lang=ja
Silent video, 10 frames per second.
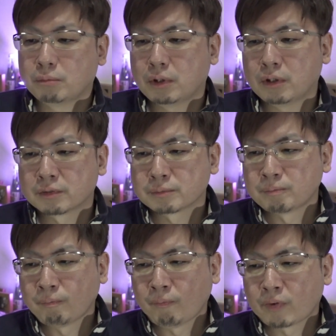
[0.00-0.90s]
まあ
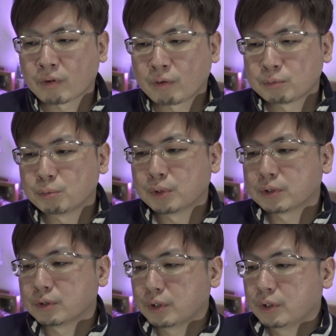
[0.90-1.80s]
そうで
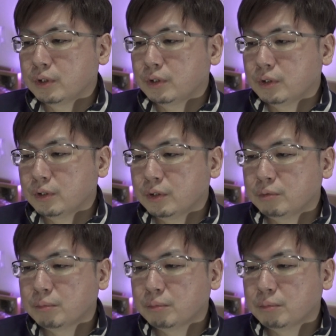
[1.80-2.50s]
すね。